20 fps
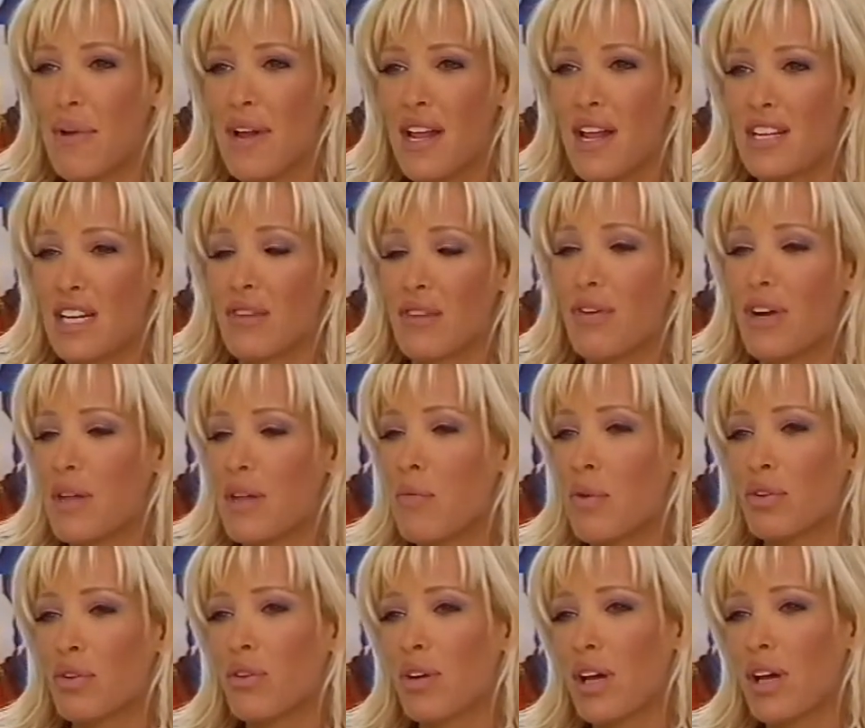je l'appelle et à chaque
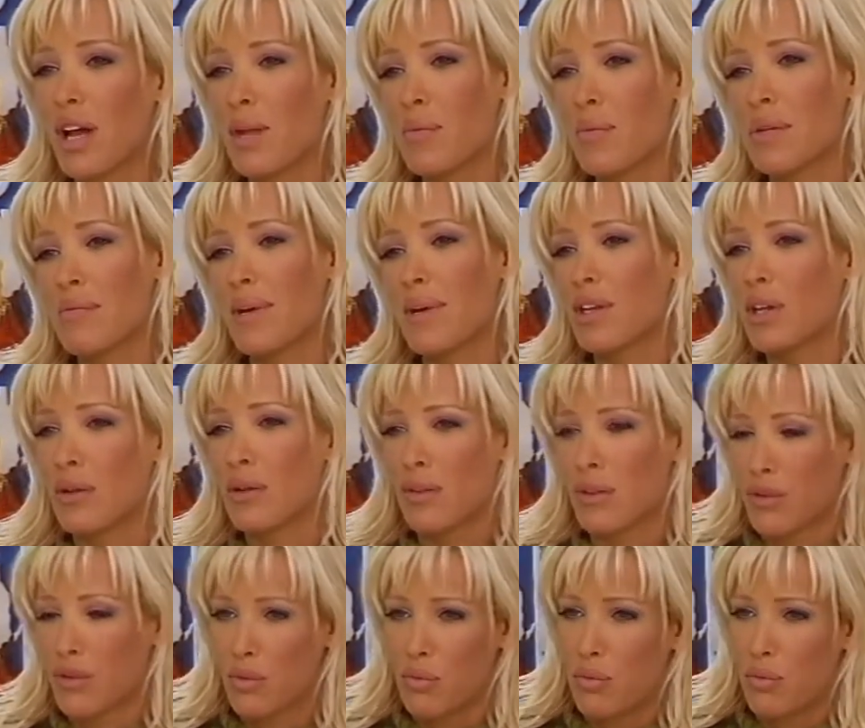fois, elle est morte de rire. Elle me dit Mais
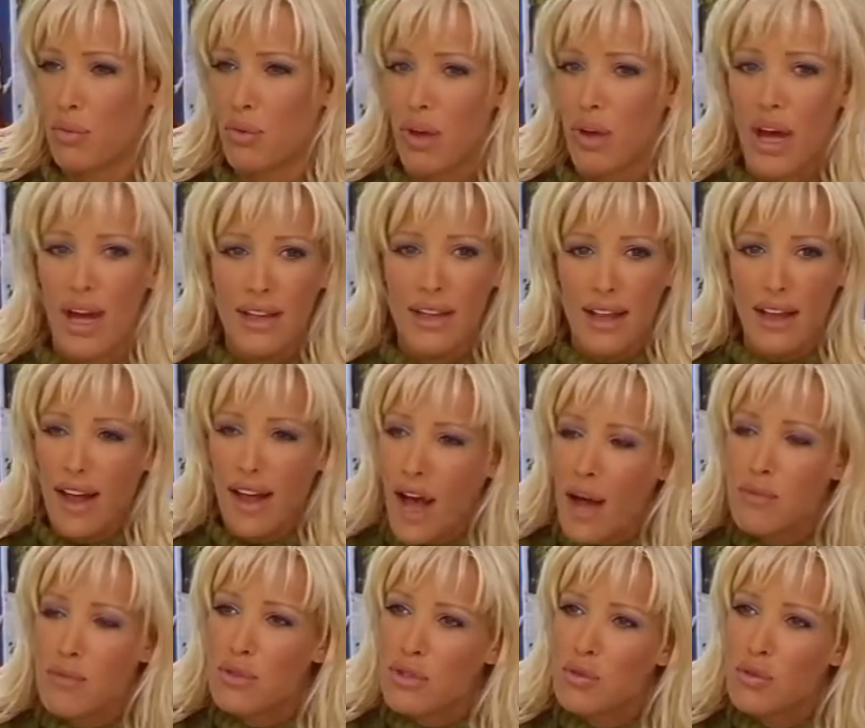attends, tu peux,
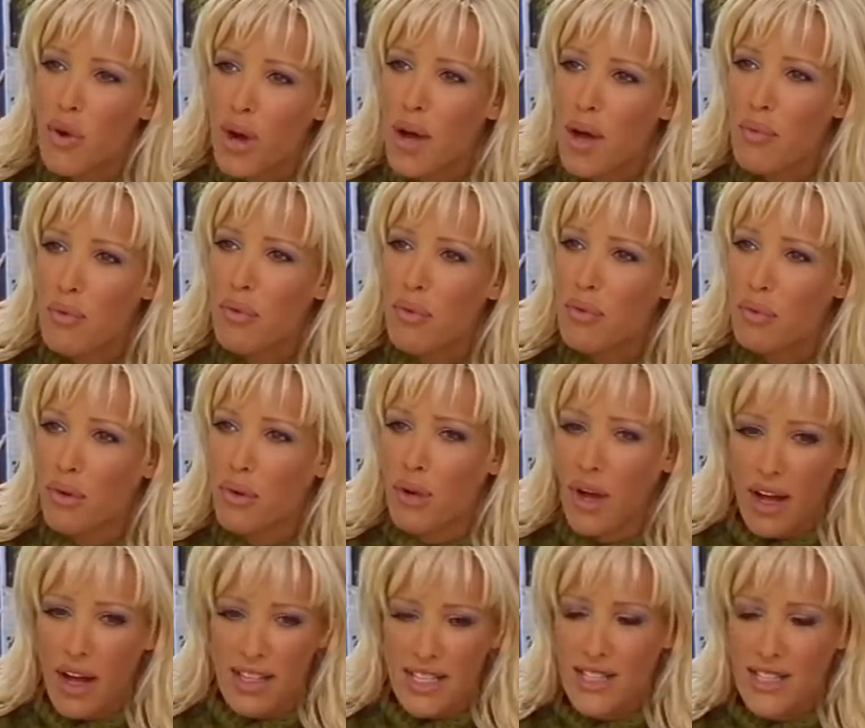amuse-toi un
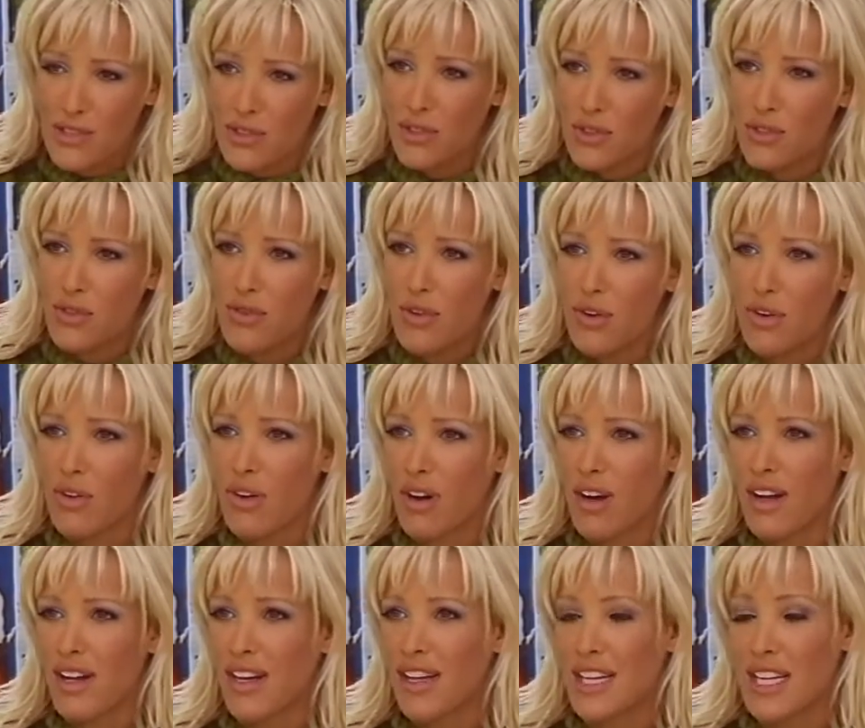peu, mm. achète ce que tu
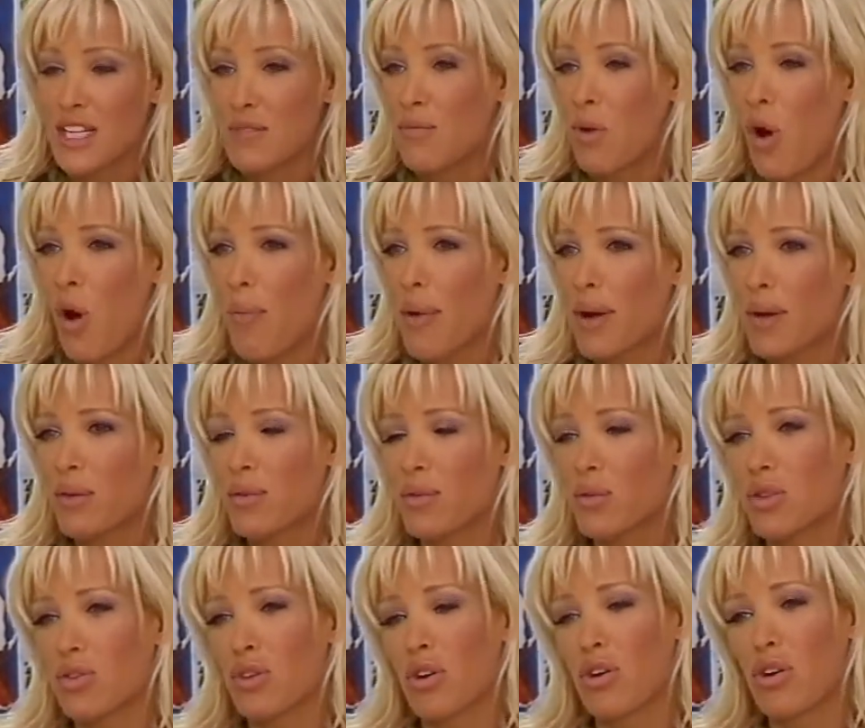veux, quoi. Mm. Et je me rends pas
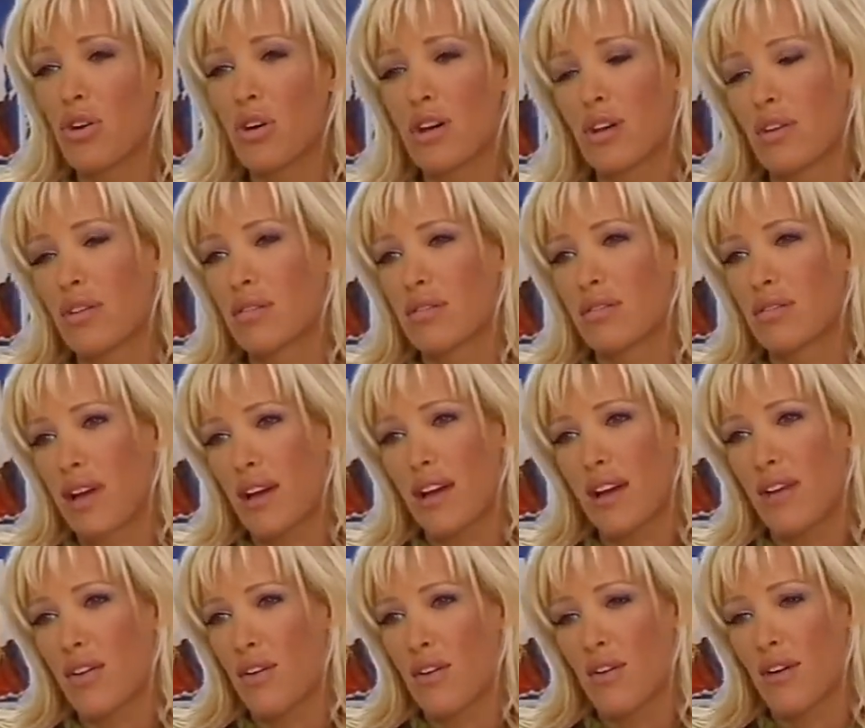compte, donc je suis encore
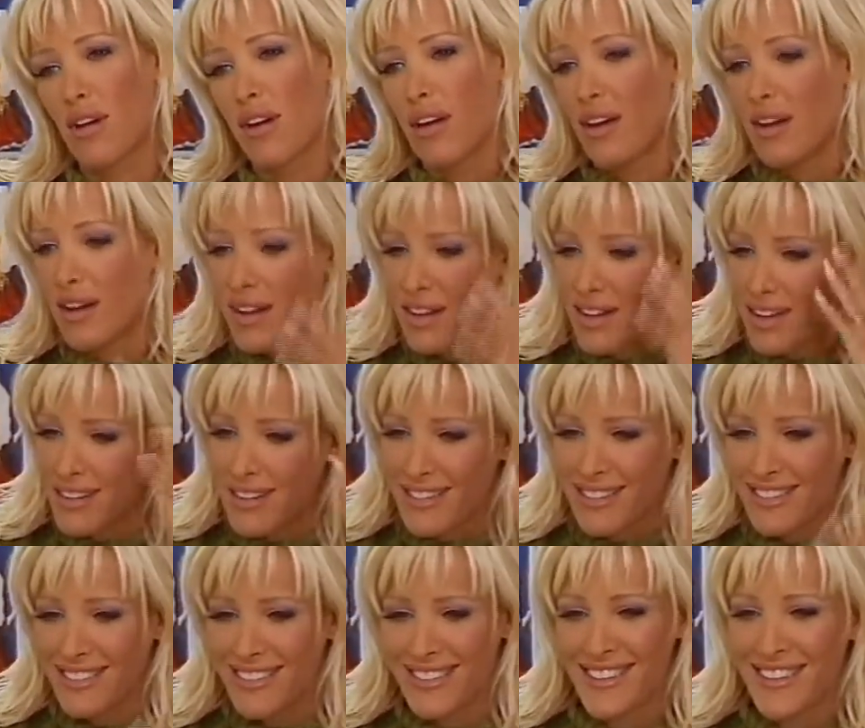très
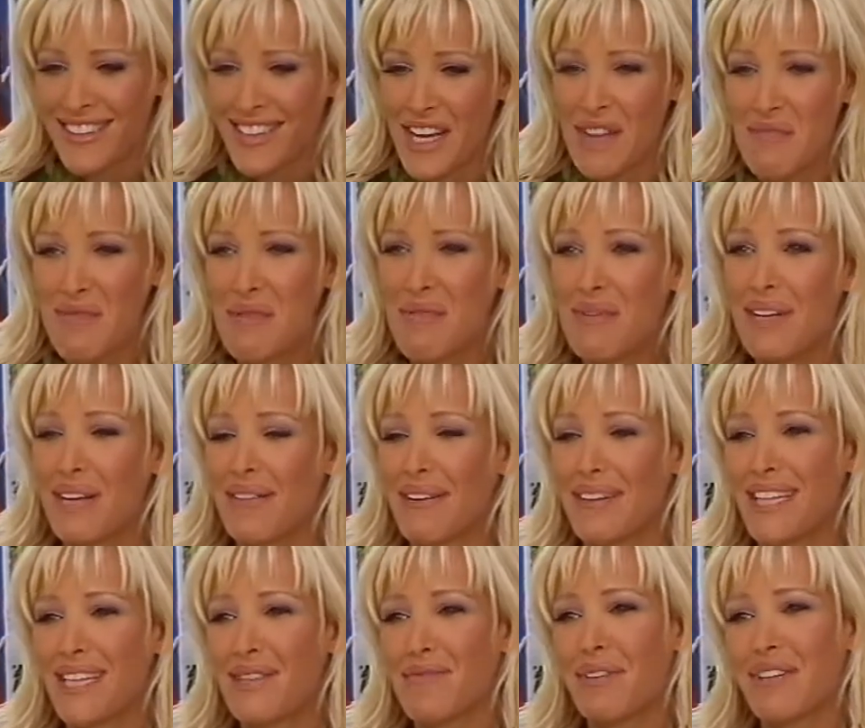très
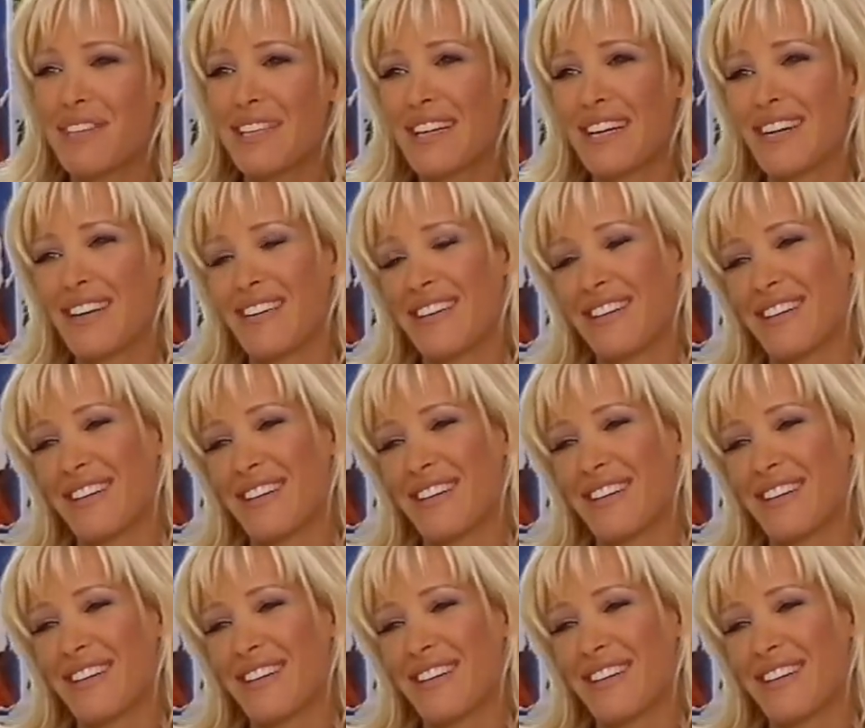bébé dans ma tête pour